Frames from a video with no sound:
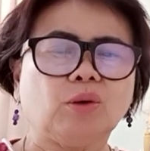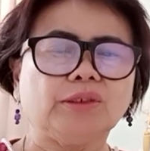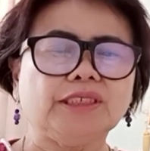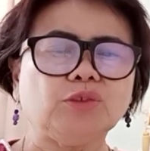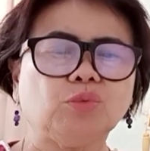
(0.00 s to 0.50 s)
ค
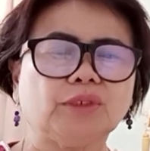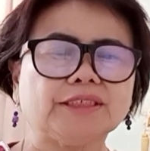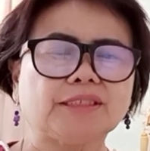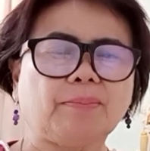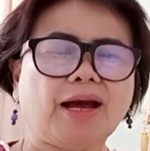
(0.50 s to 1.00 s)
นที่อยู่ใน
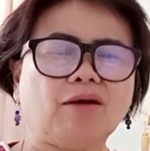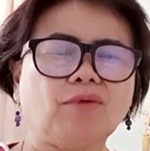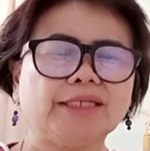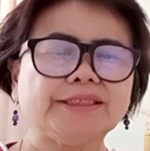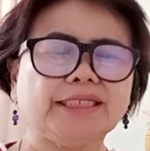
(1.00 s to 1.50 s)
สภา
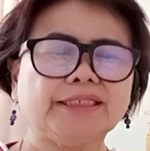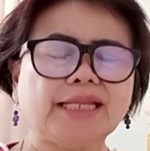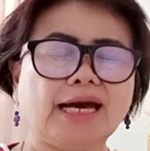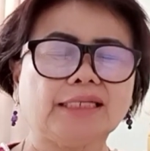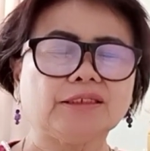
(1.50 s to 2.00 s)
วะเช่น
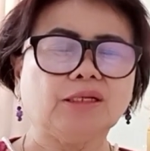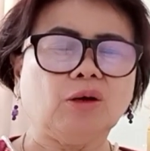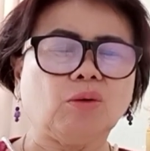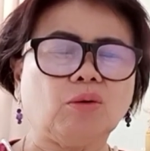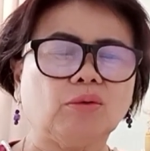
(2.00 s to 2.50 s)
นั้น
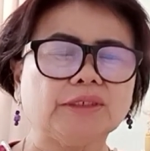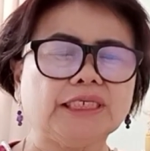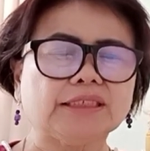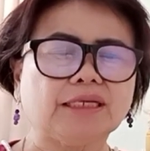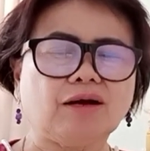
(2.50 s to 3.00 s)
คง
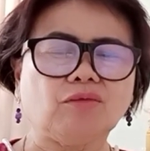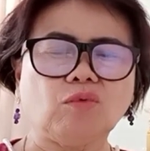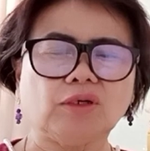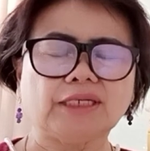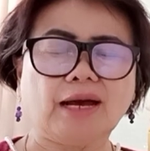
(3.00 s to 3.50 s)
คิดกัง
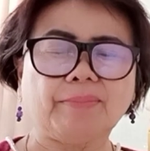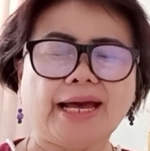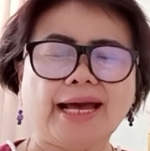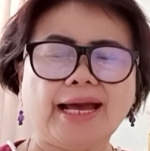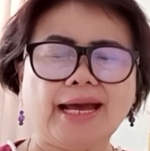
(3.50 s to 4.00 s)
วลกับ
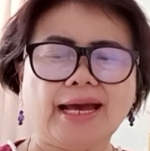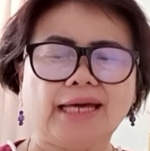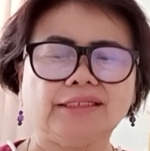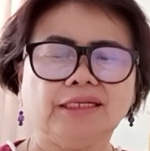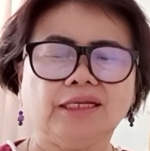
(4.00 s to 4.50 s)
อาหาร